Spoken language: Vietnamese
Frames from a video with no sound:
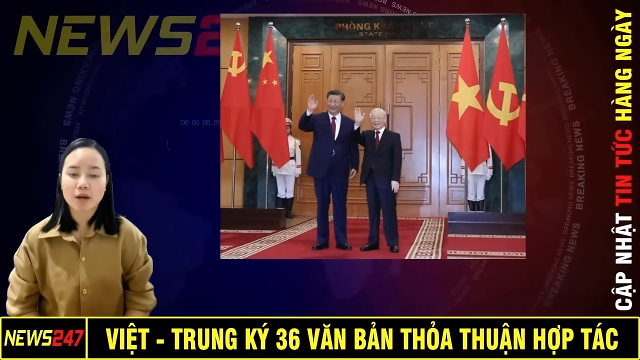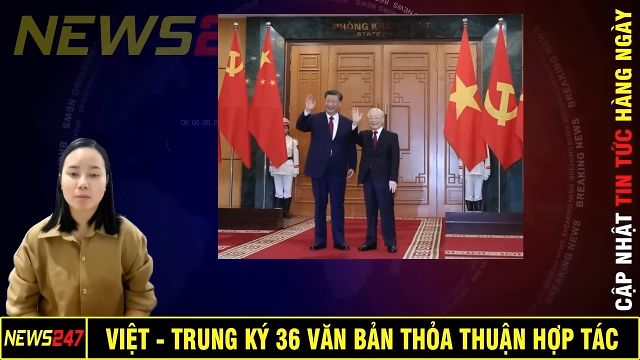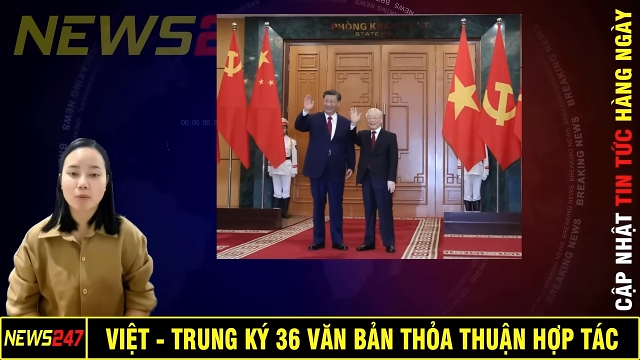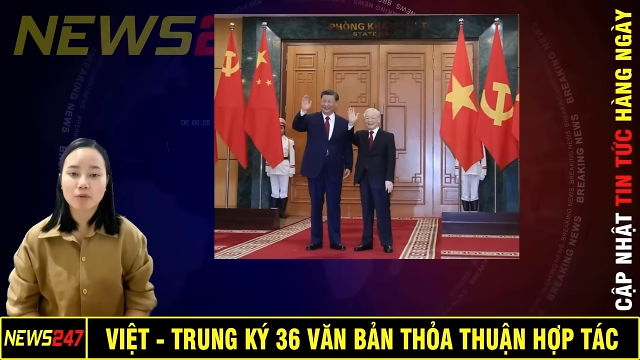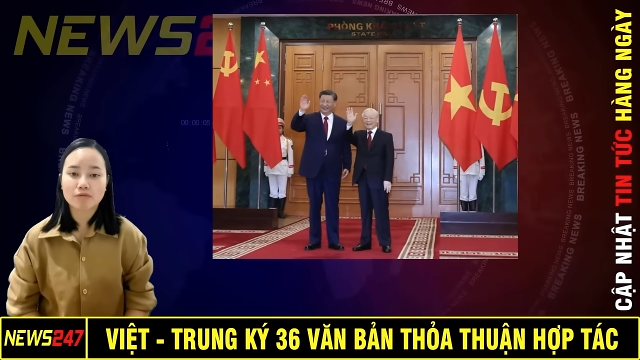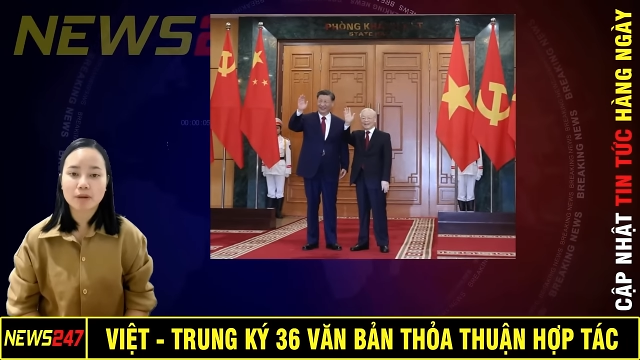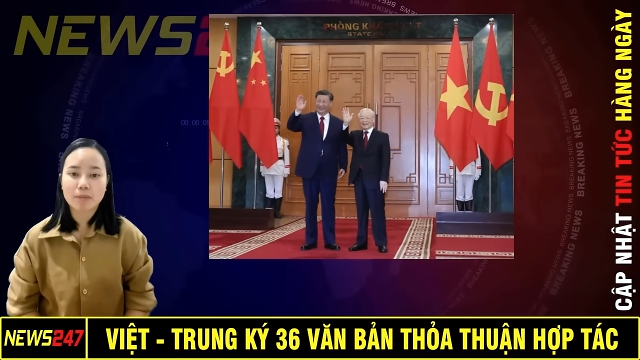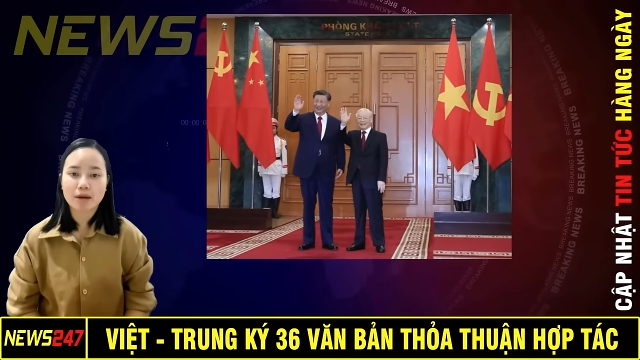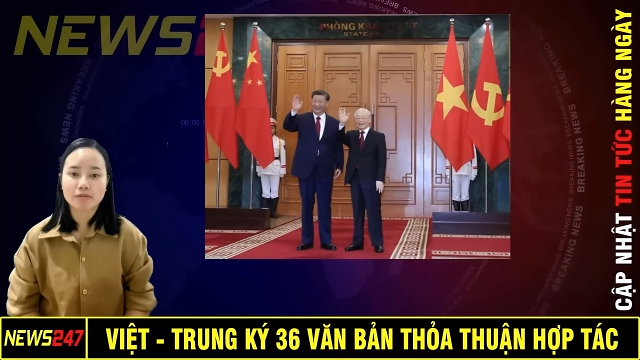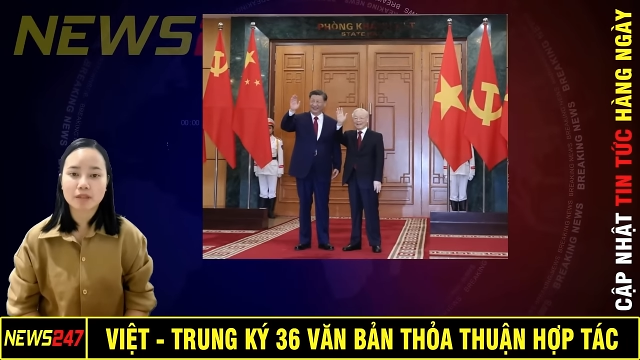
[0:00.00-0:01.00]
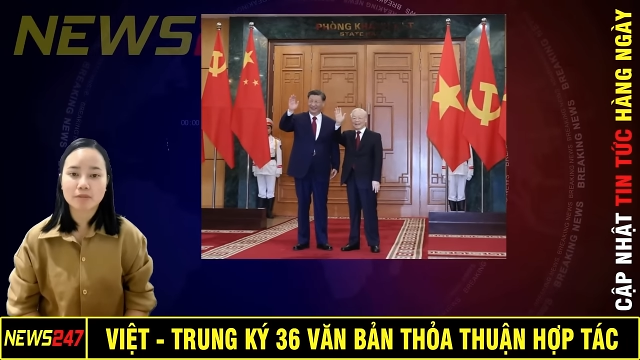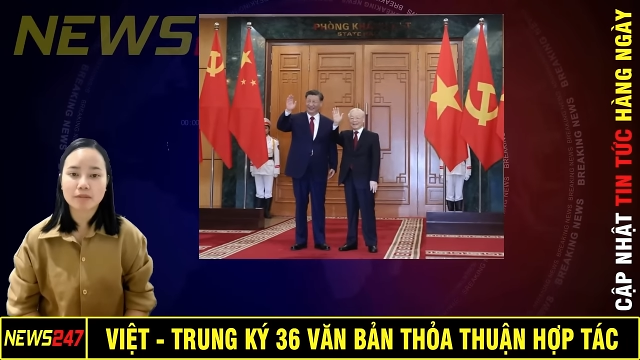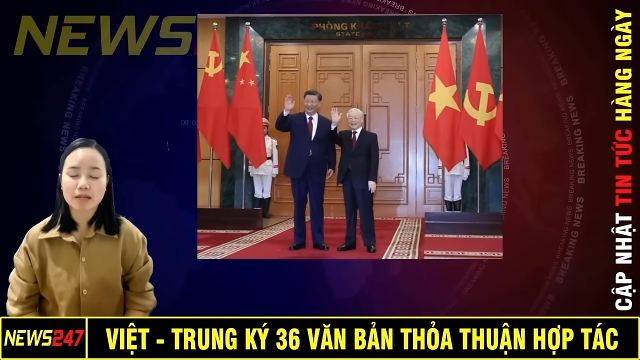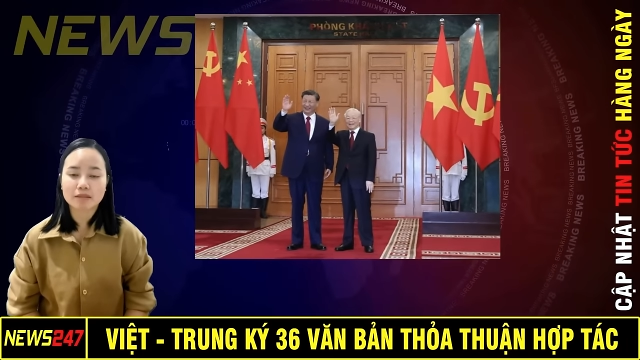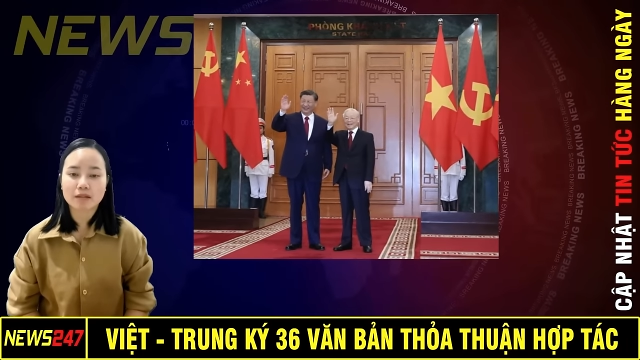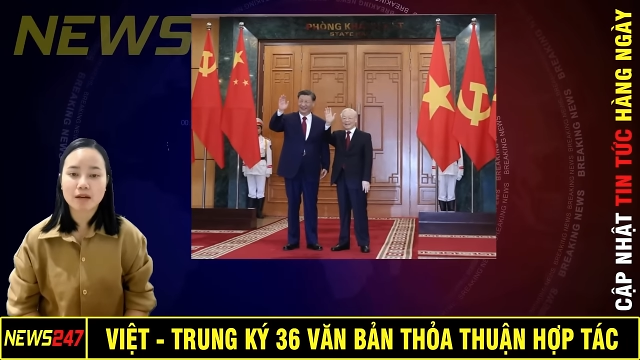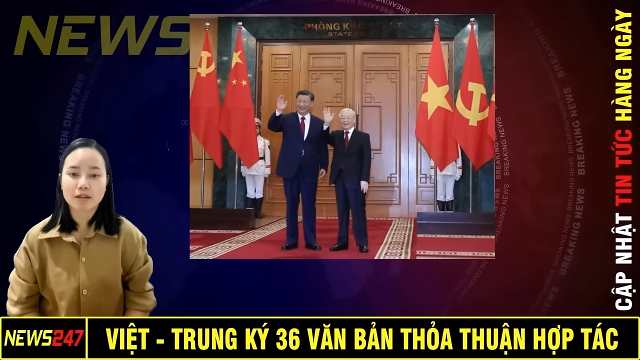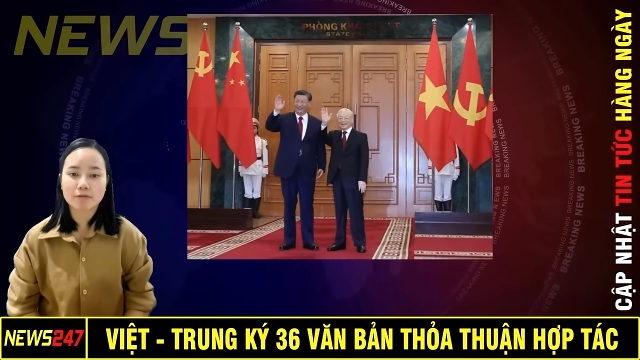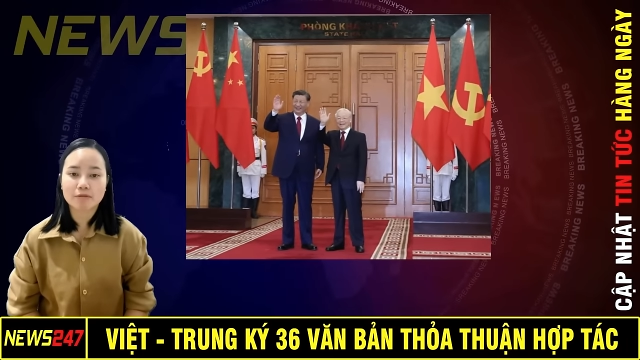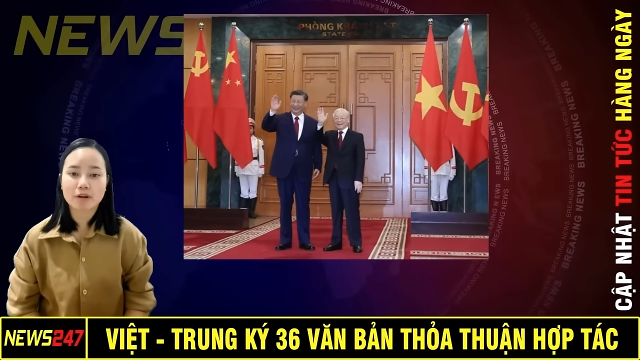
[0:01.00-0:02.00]
4 văn bản về hợp tác giữa các
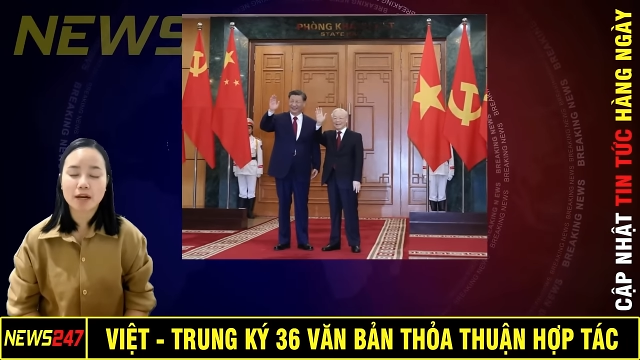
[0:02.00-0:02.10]
địa phương